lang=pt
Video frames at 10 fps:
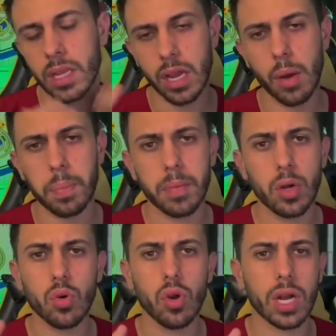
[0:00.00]
É o
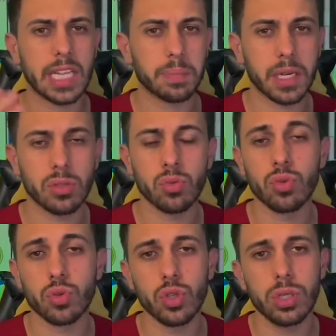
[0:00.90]
primeiro colocado pegando um
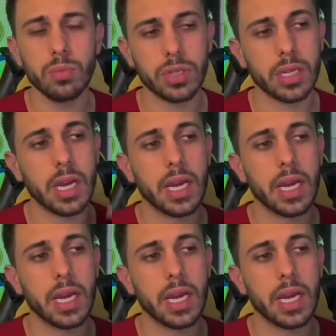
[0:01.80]
dos últimos.